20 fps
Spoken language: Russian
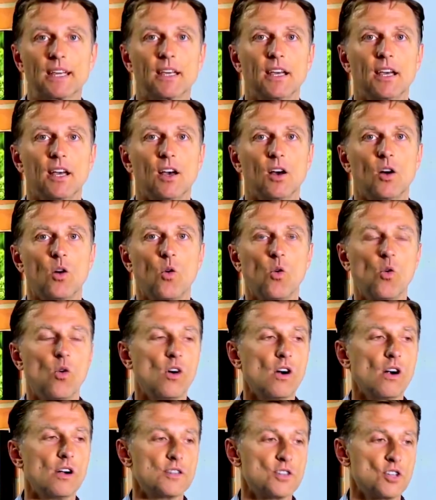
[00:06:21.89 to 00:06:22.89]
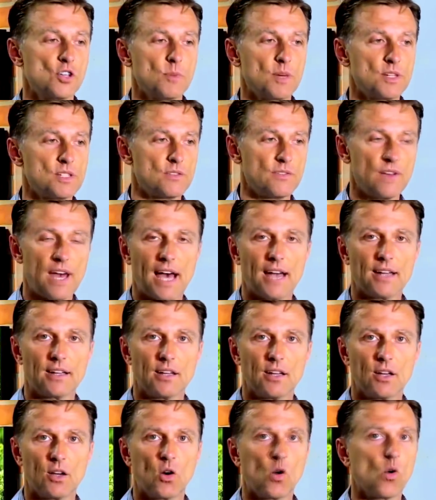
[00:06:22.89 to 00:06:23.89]
или от избытка
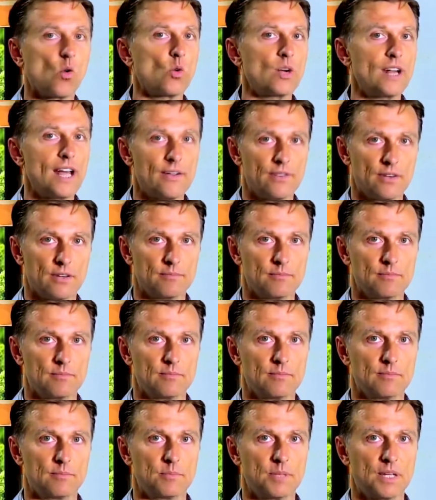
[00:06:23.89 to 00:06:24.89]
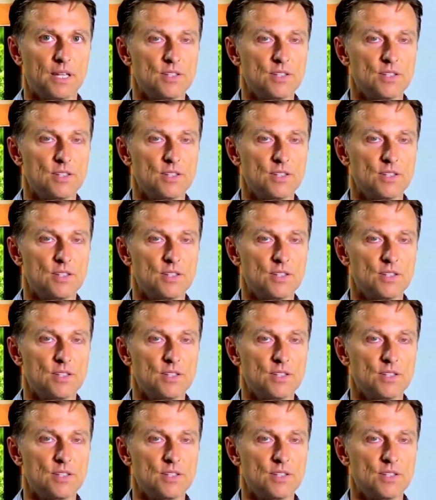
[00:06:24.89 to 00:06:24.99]
жиров или чего-то еще,